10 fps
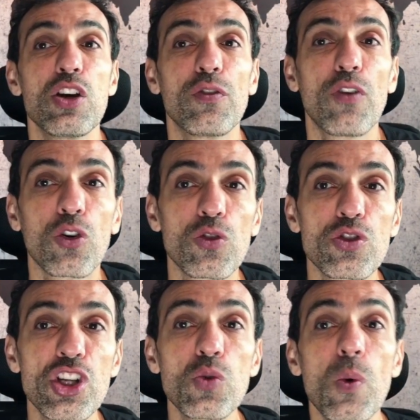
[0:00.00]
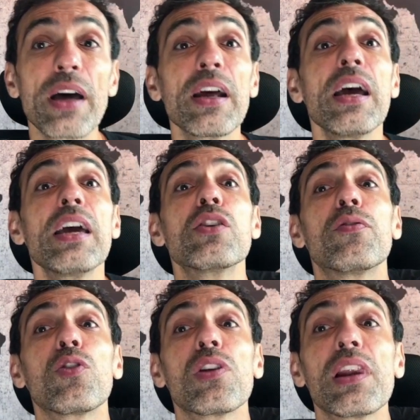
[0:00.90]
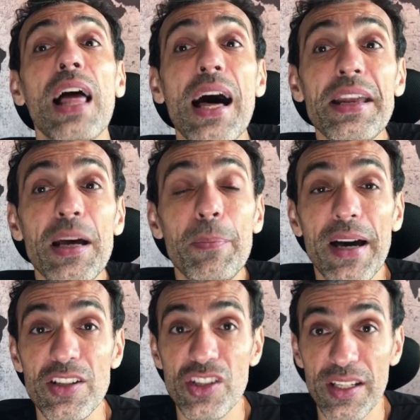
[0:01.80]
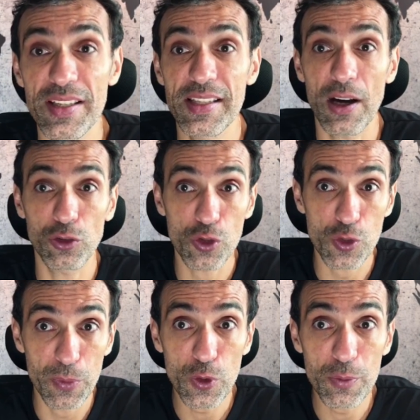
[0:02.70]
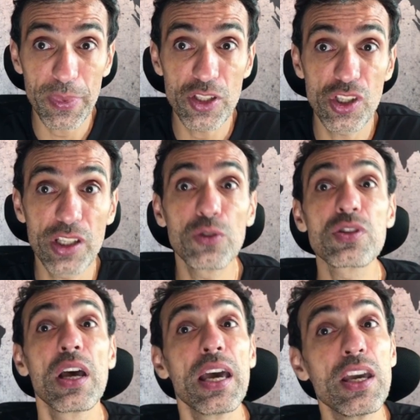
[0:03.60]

Eu vou continuar e eu vou lá na parte inicial dos meus pedidos